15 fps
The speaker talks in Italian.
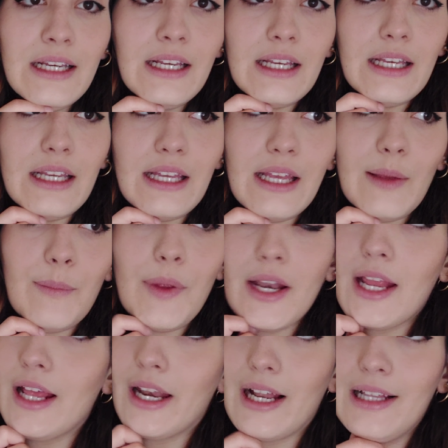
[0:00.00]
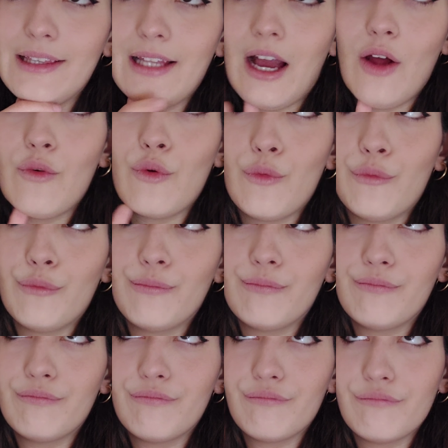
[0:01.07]
eh, perché in realtà
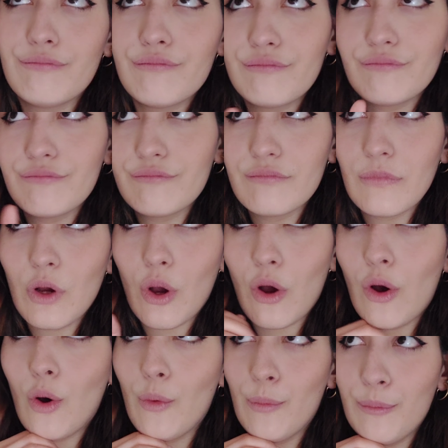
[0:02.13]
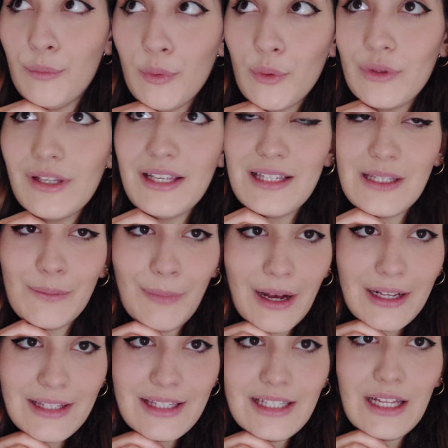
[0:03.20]
non ho un po' di
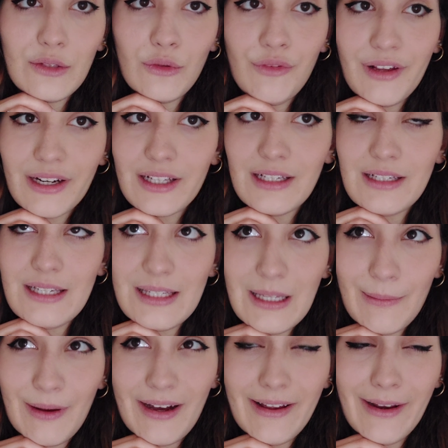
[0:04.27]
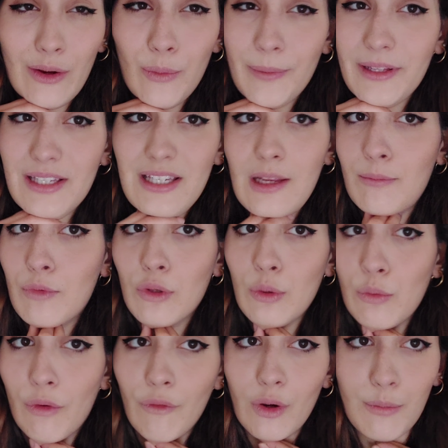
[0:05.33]
spazi da dover risistemare come ad esempio di
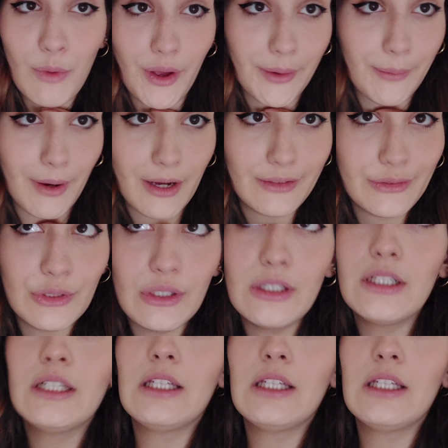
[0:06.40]
nuovo il mio armadio